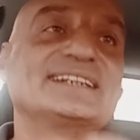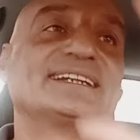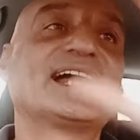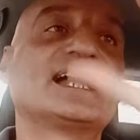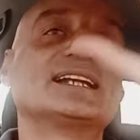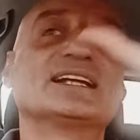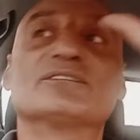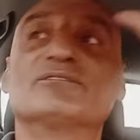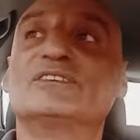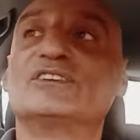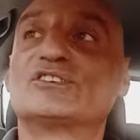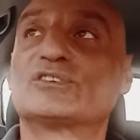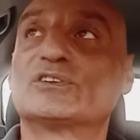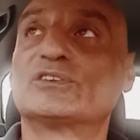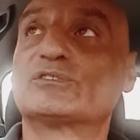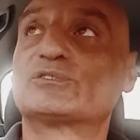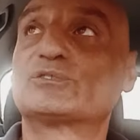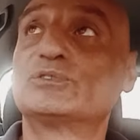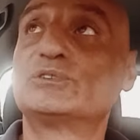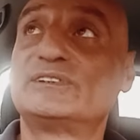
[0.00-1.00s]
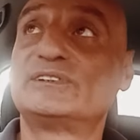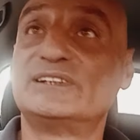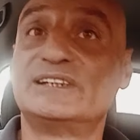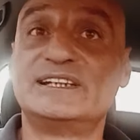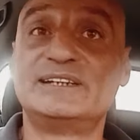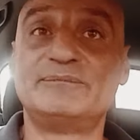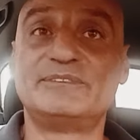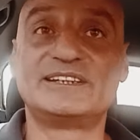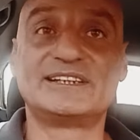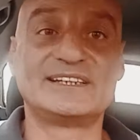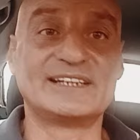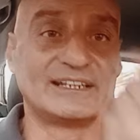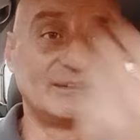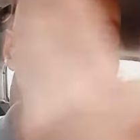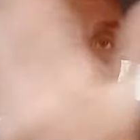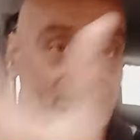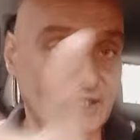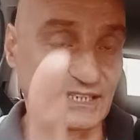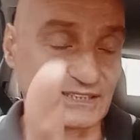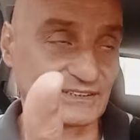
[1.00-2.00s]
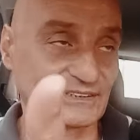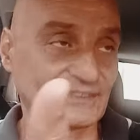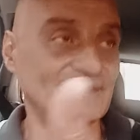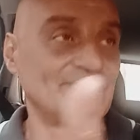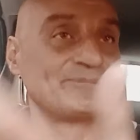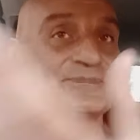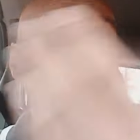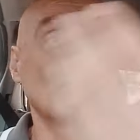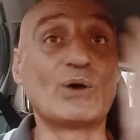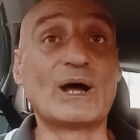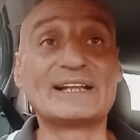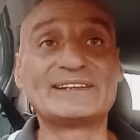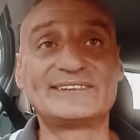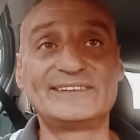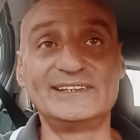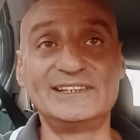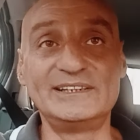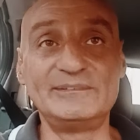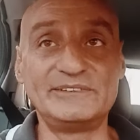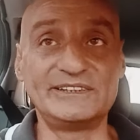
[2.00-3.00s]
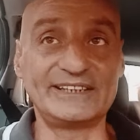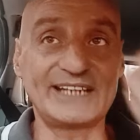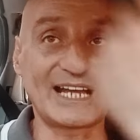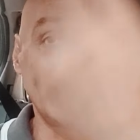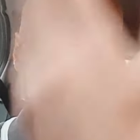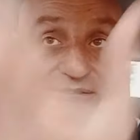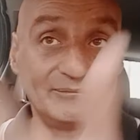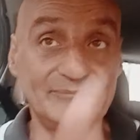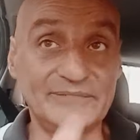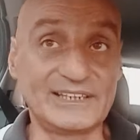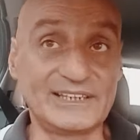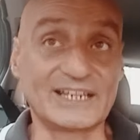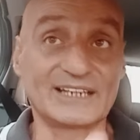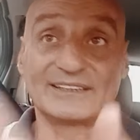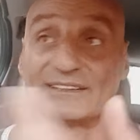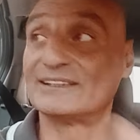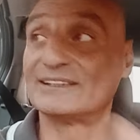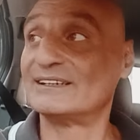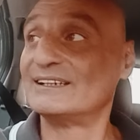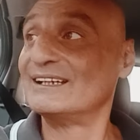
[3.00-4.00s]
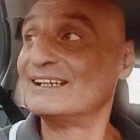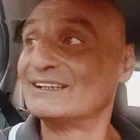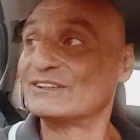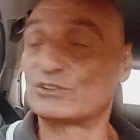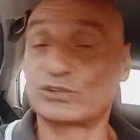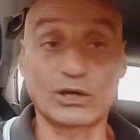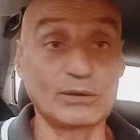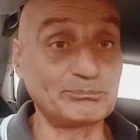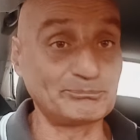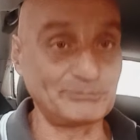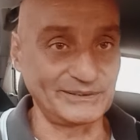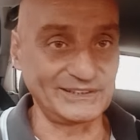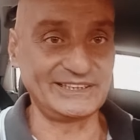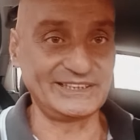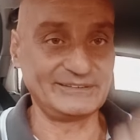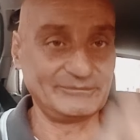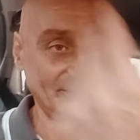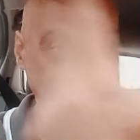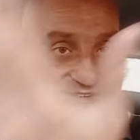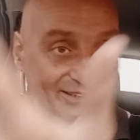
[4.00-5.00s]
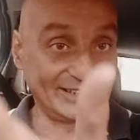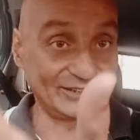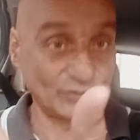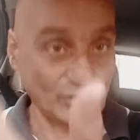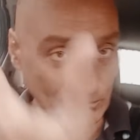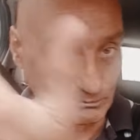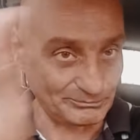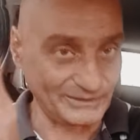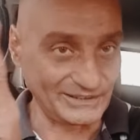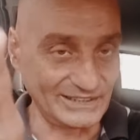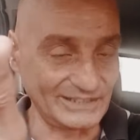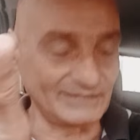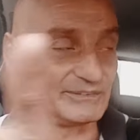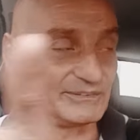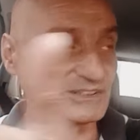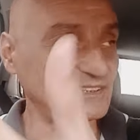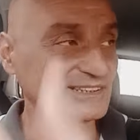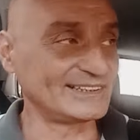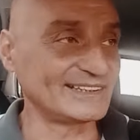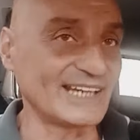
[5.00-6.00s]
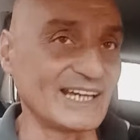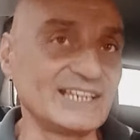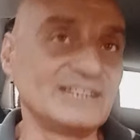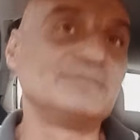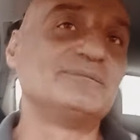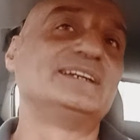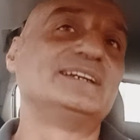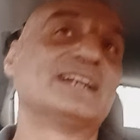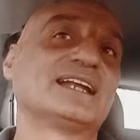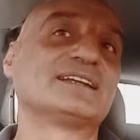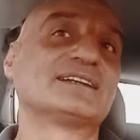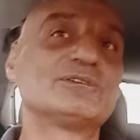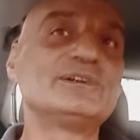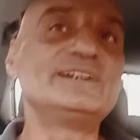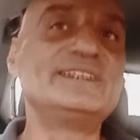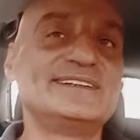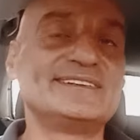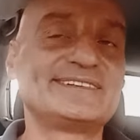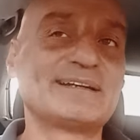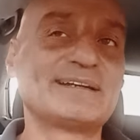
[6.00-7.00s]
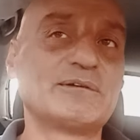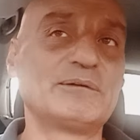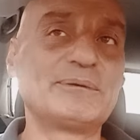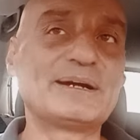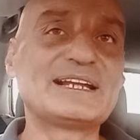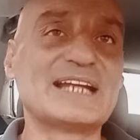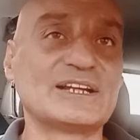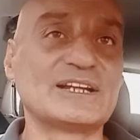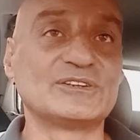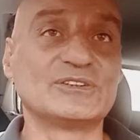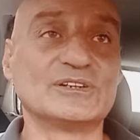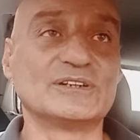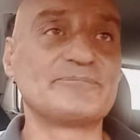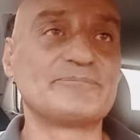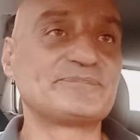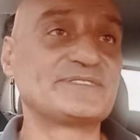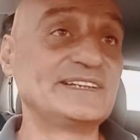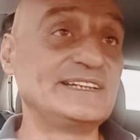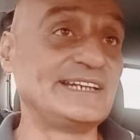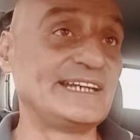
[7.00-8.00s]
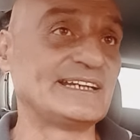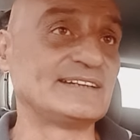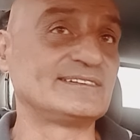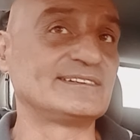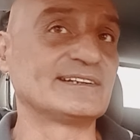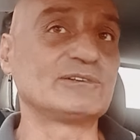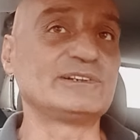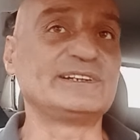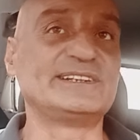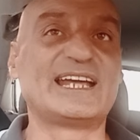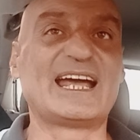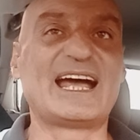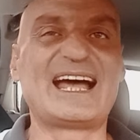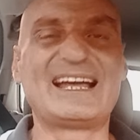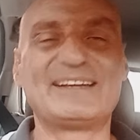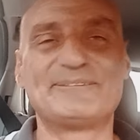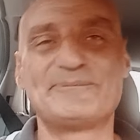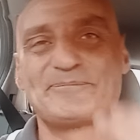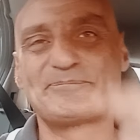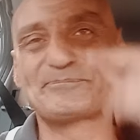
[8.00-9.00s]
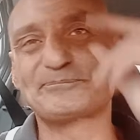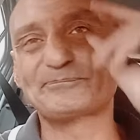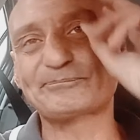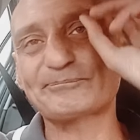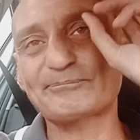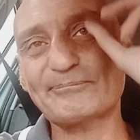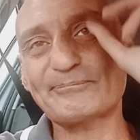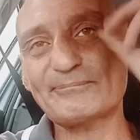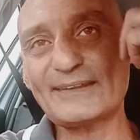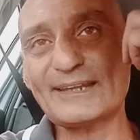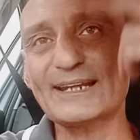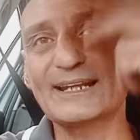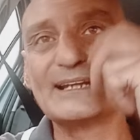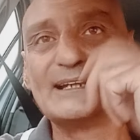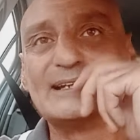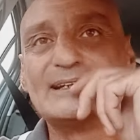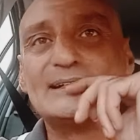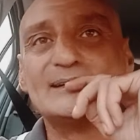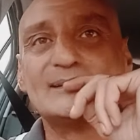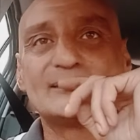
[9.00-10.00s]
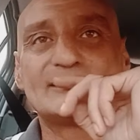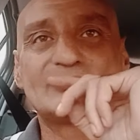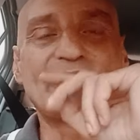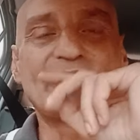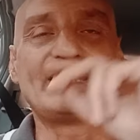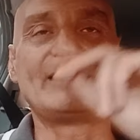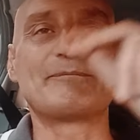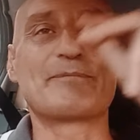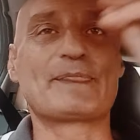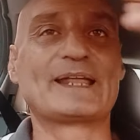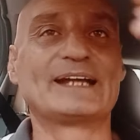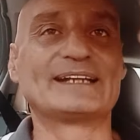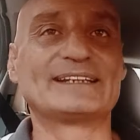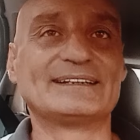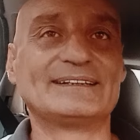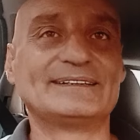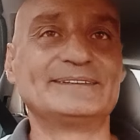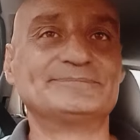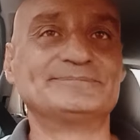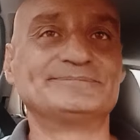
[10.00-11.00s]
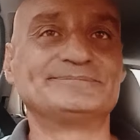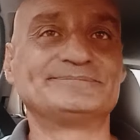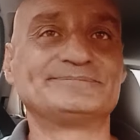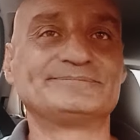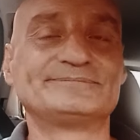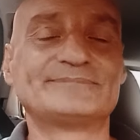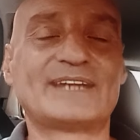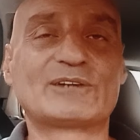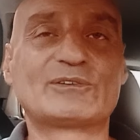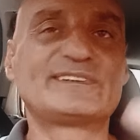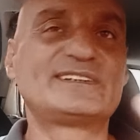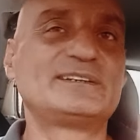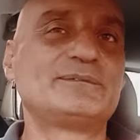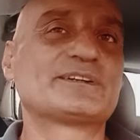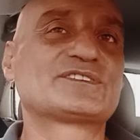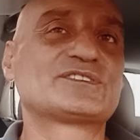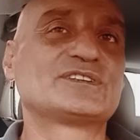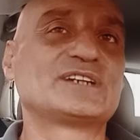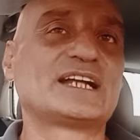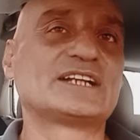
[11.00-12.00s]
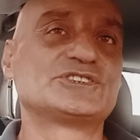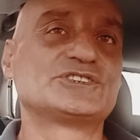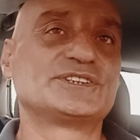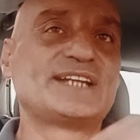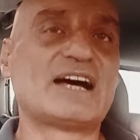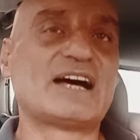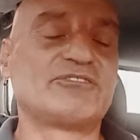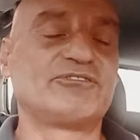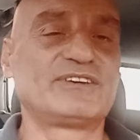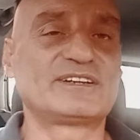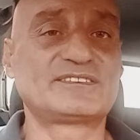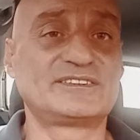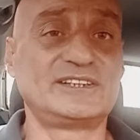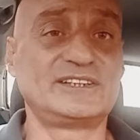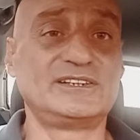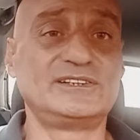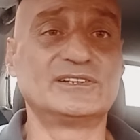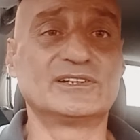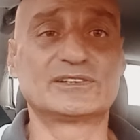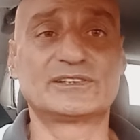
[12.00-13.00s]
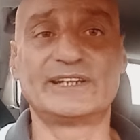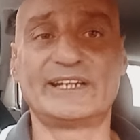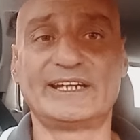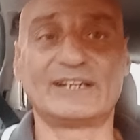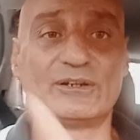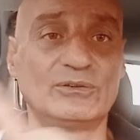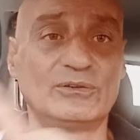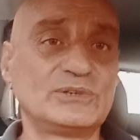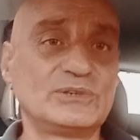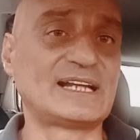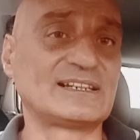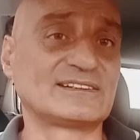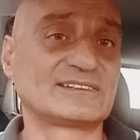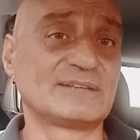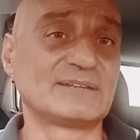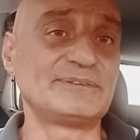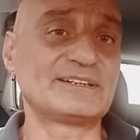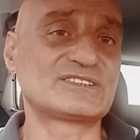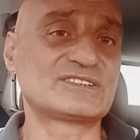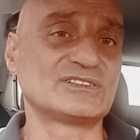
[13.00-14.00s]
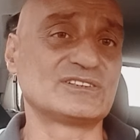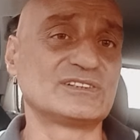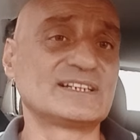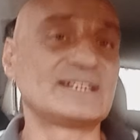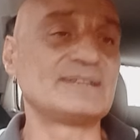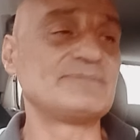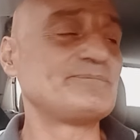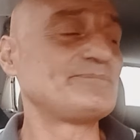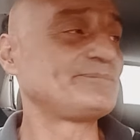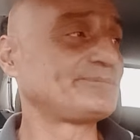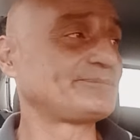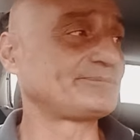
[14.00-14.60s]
l'Italia ha visto tutti i limiti del Milan. Quanti limiti ha il Milan? Troppi limiti, i troppi limiti che ha il Milan. Quindi stiamo parlando di niente. Quindi a, cioè, ehm, a questi personaggi dà fastidio che un'altra persona